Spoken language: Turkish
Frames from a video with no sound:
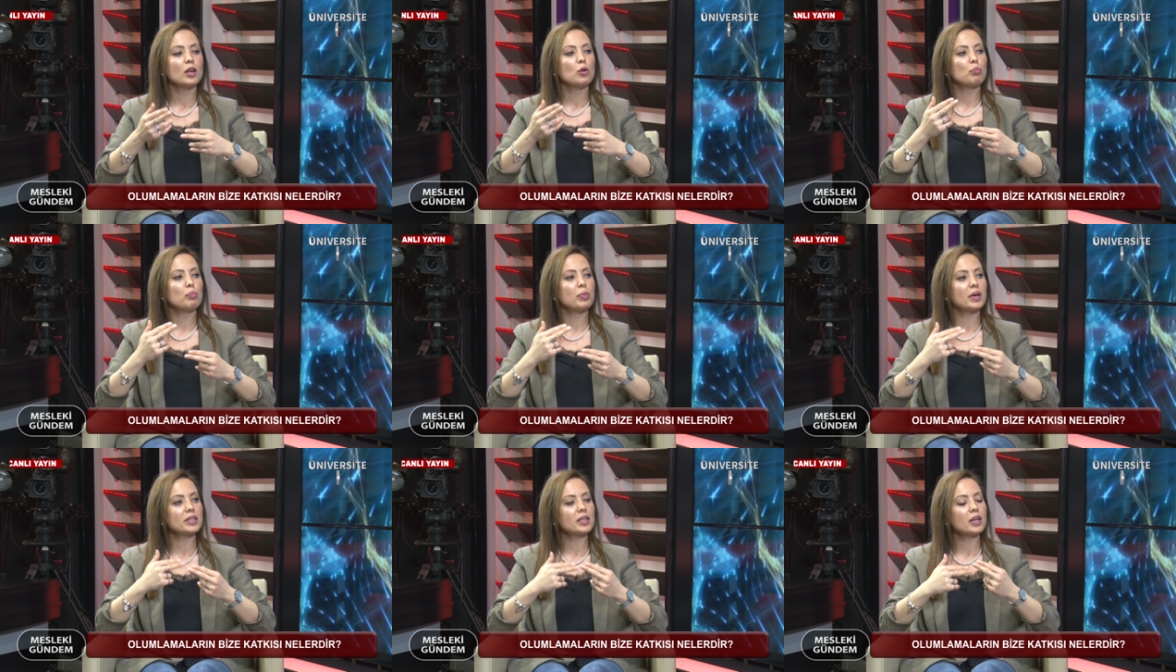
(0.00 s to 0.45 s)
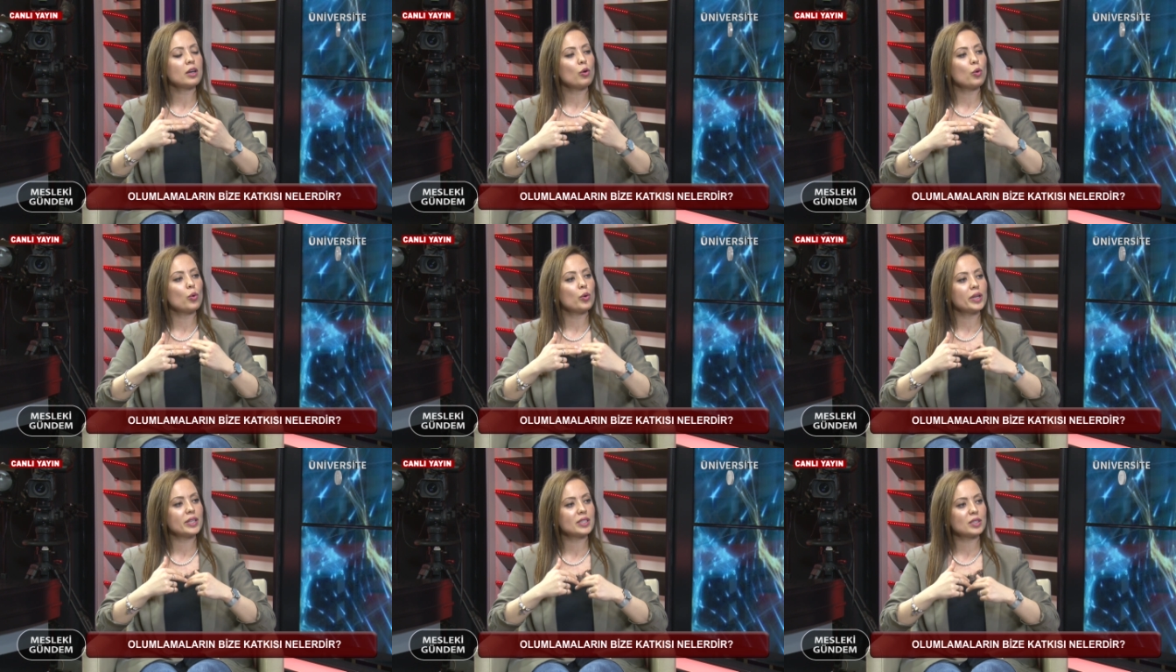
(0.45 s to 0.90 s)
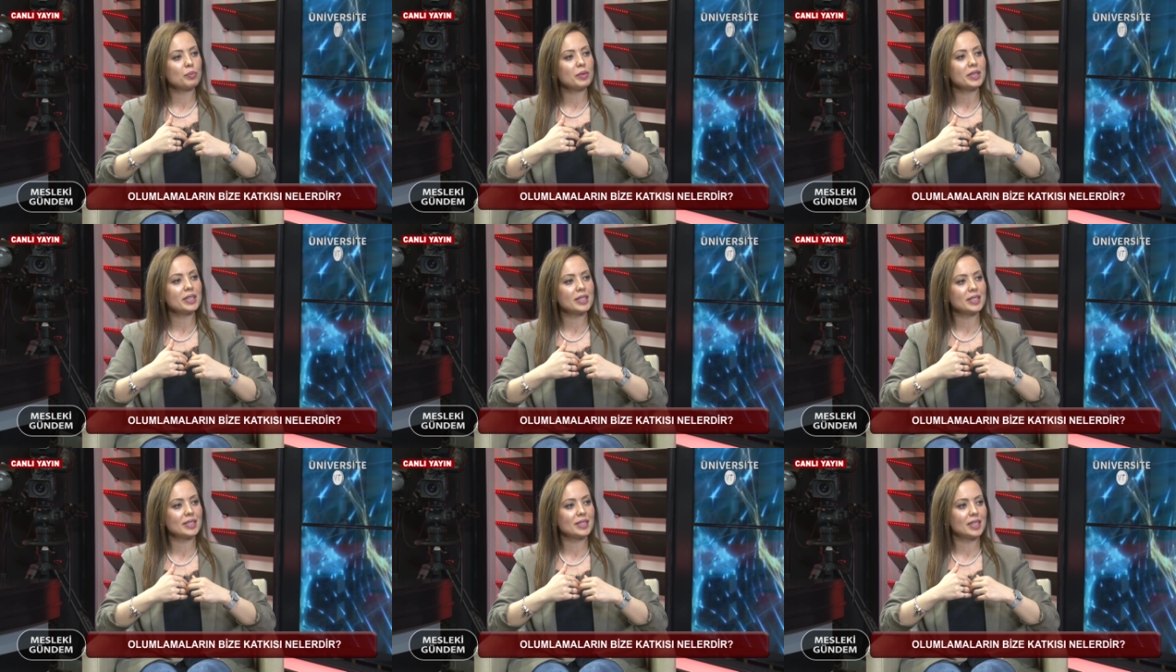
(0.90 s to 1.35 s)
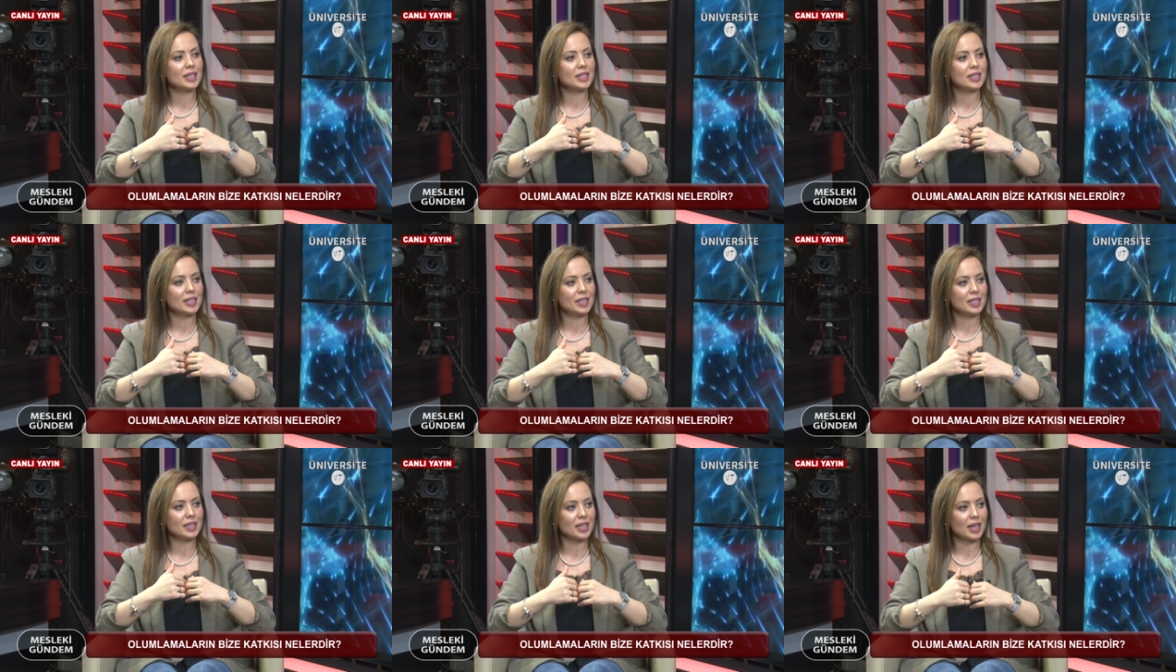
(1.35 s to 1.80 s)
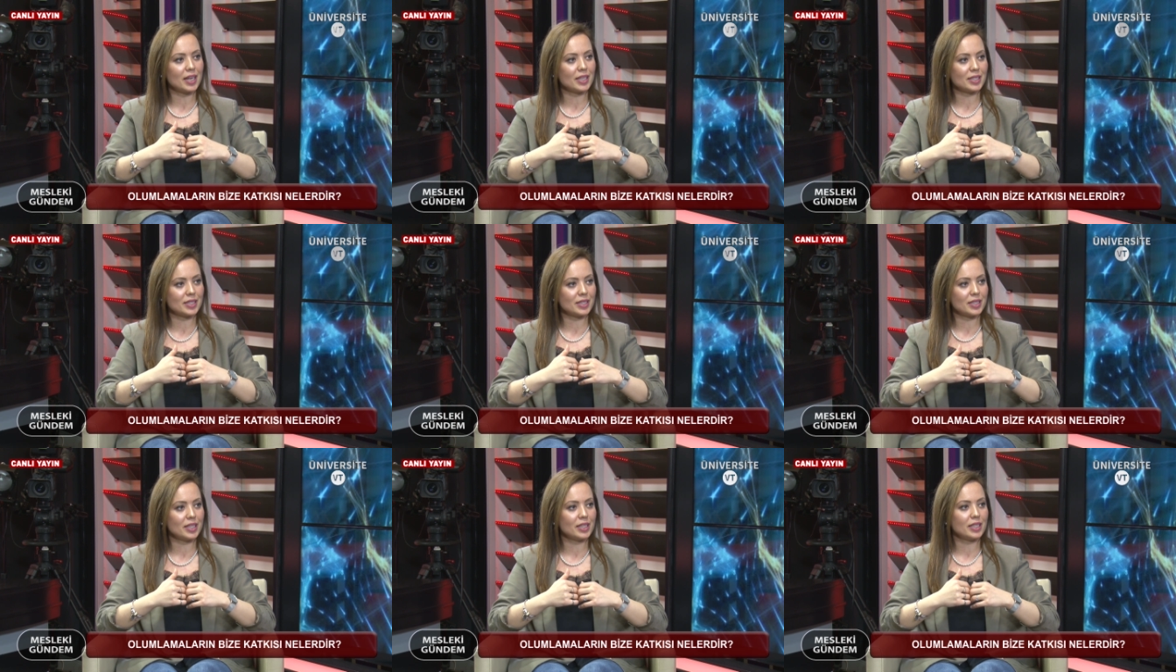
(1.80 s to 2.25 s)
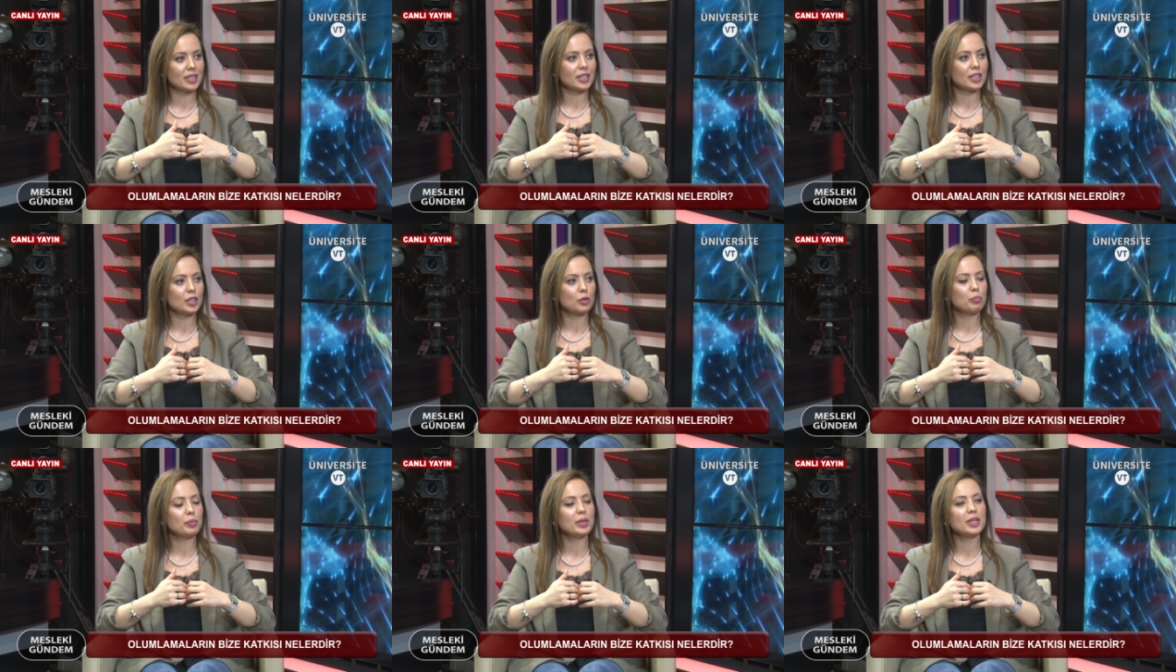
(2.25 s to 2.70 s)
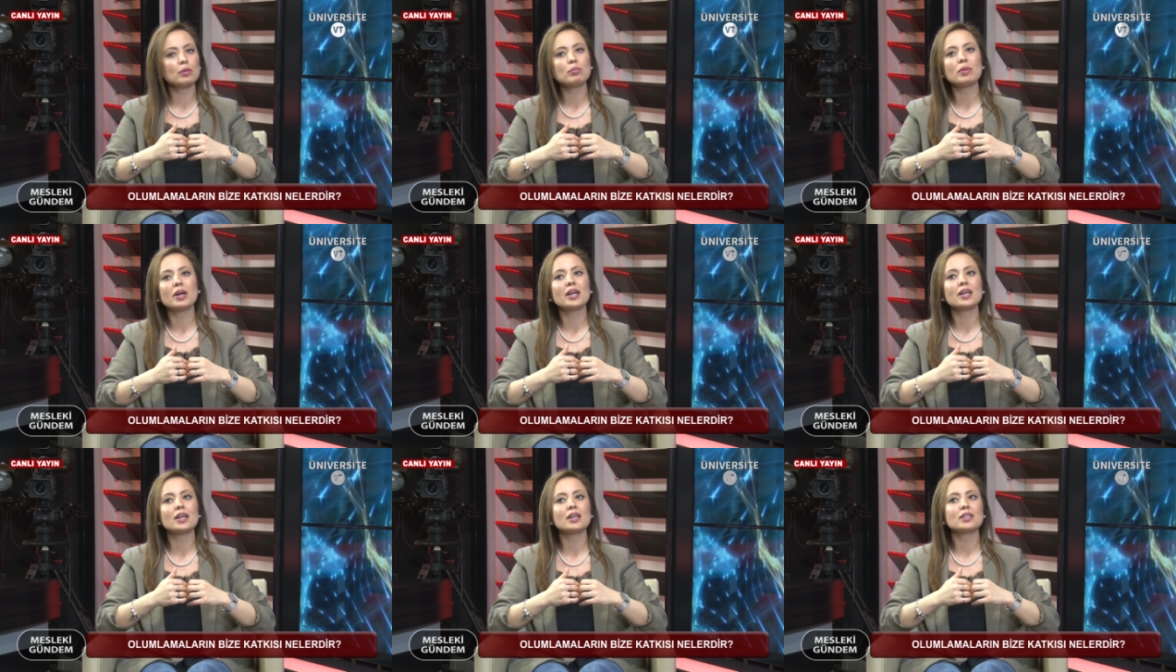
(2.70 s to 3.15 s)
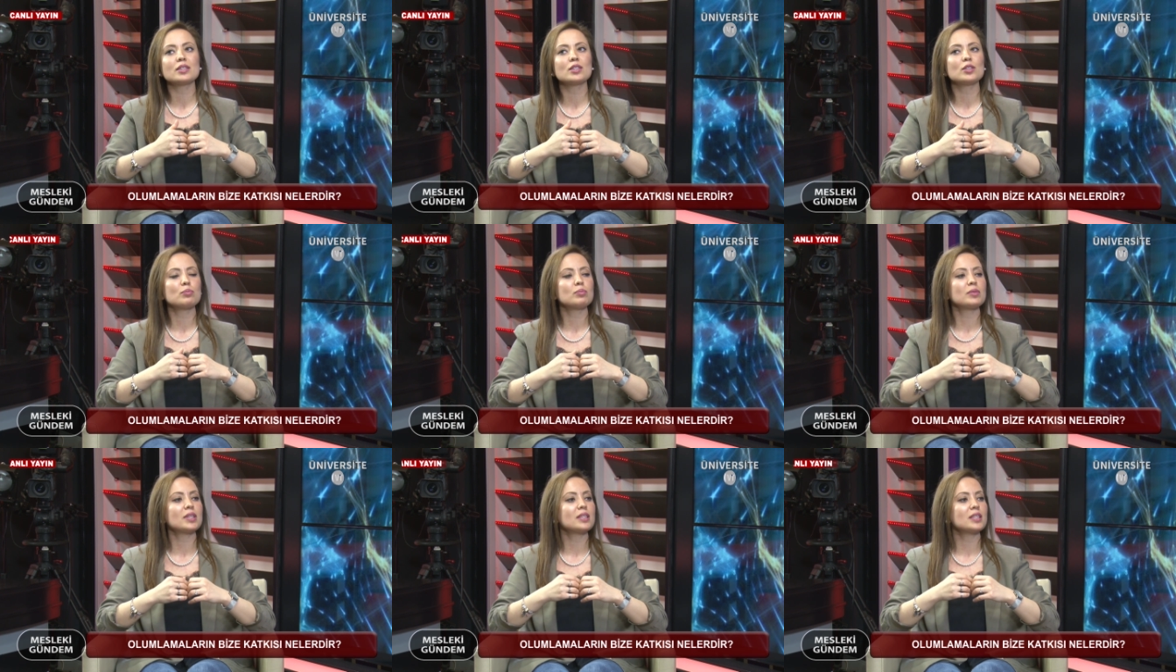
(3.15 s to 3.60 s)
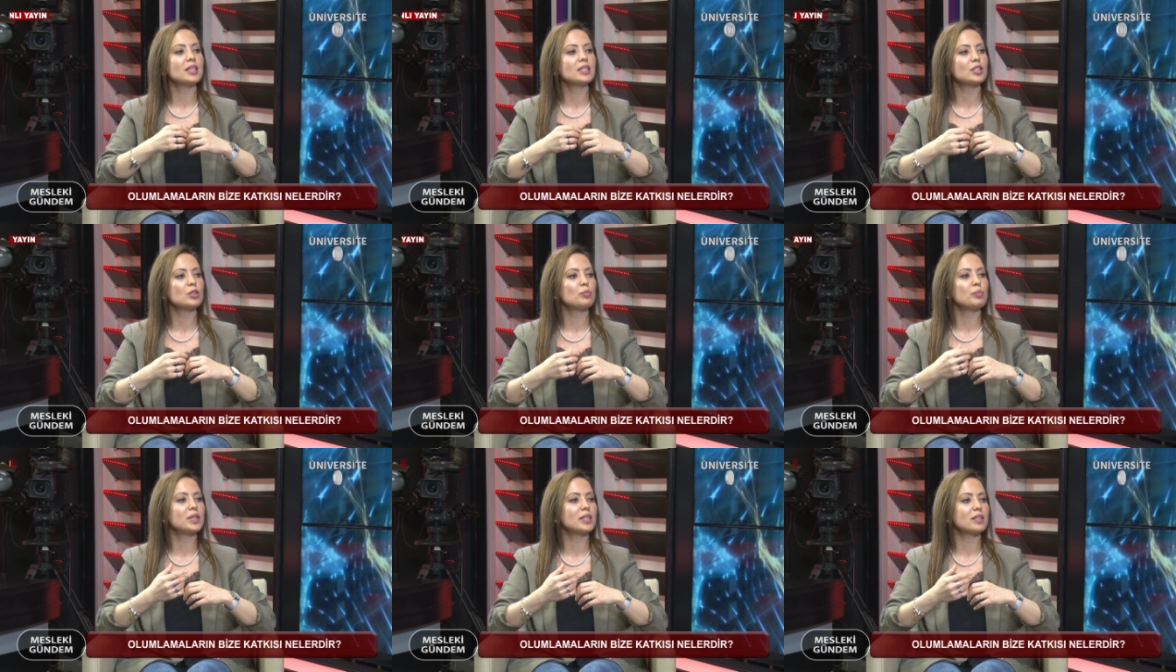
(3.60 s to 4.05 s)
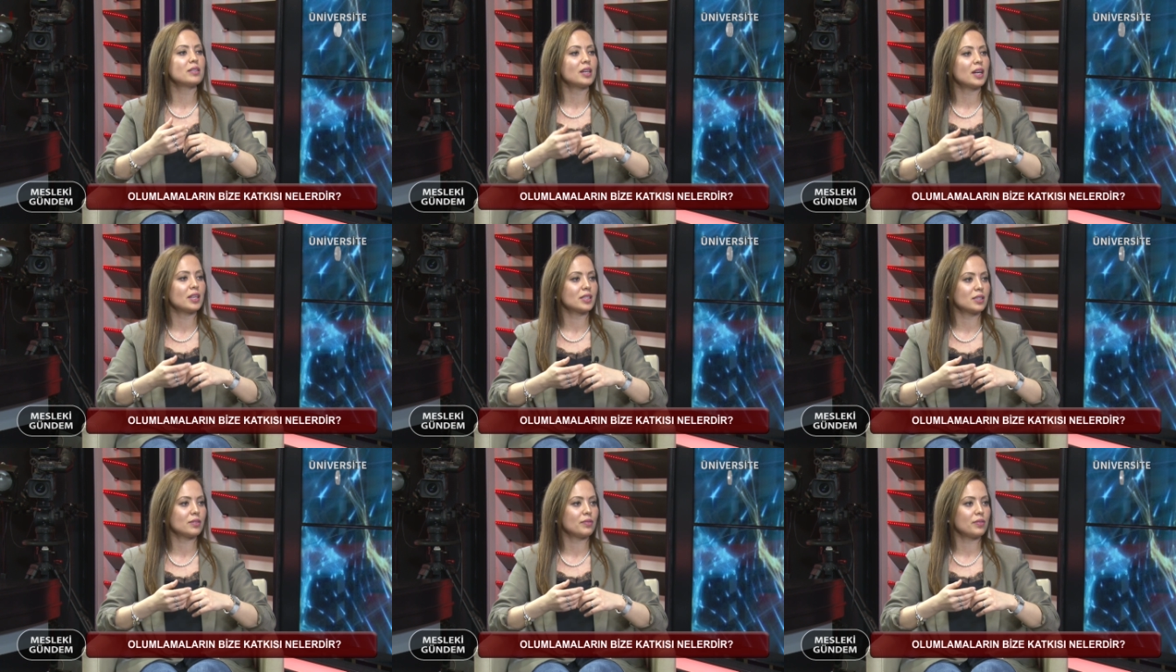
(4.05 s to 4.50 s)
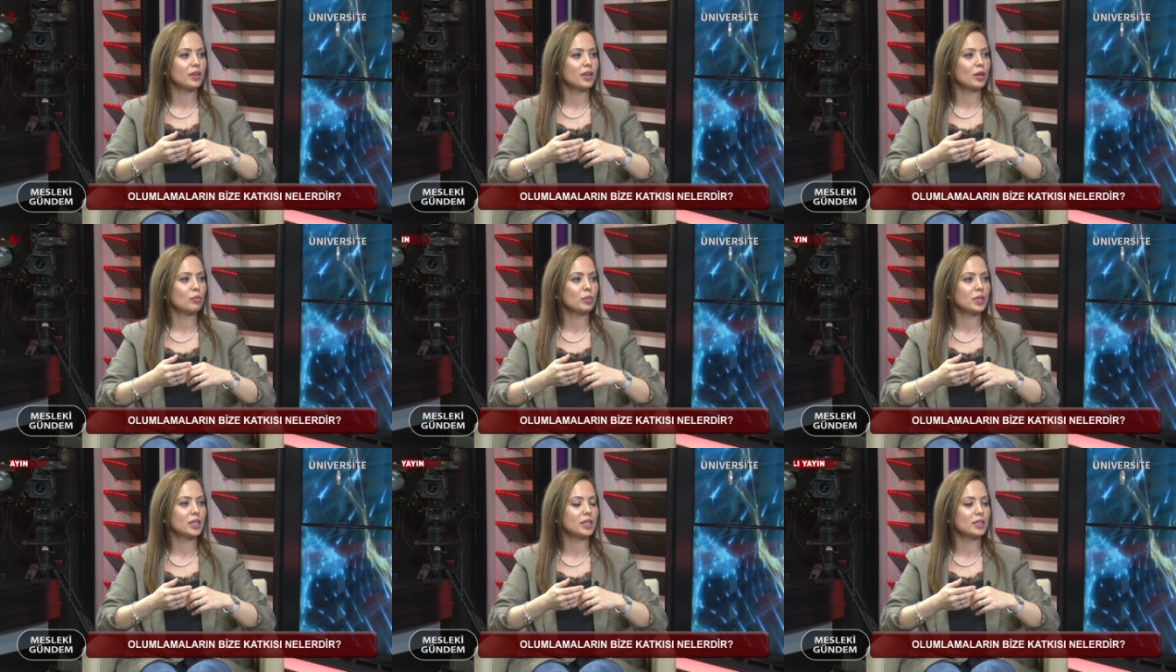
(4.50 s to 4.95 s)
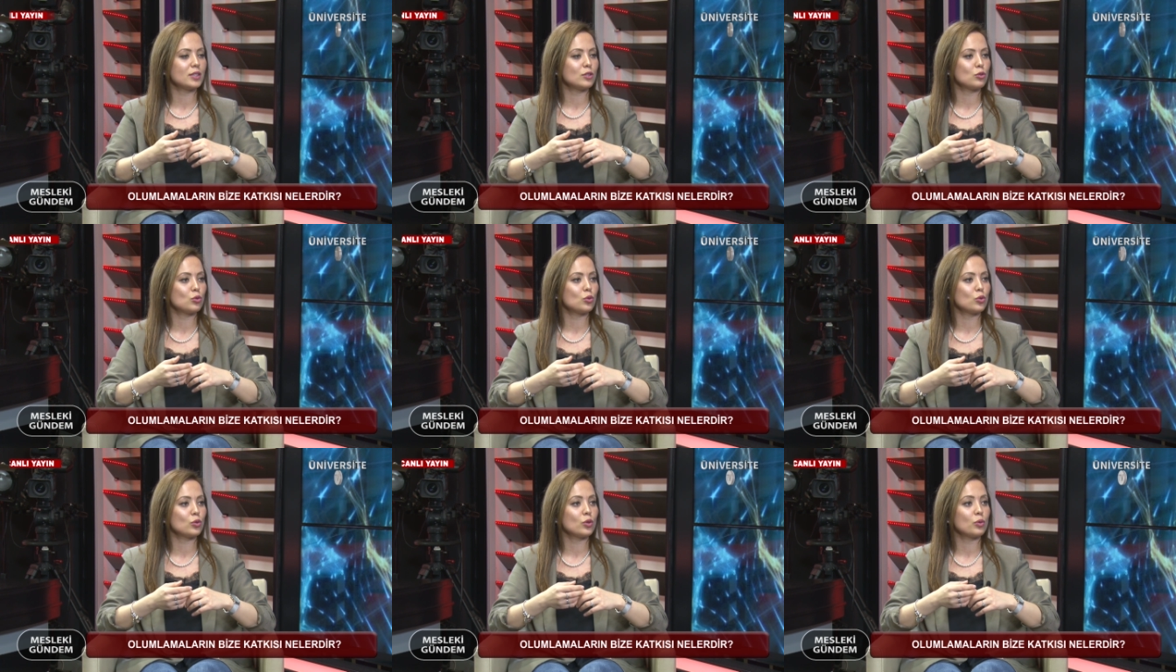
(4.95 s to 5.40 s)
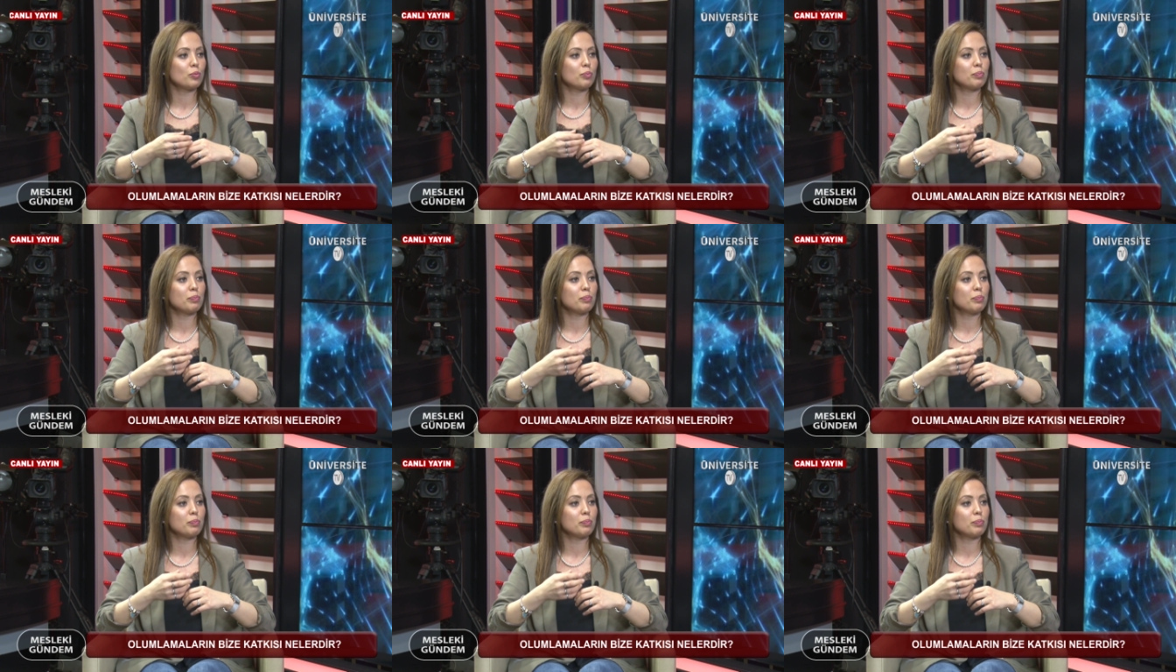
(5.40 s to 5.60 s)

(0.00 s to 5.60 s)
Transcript: bana öğretmek istediği dersleri, benim hayatımda nasıl bir ders vermek istiyor,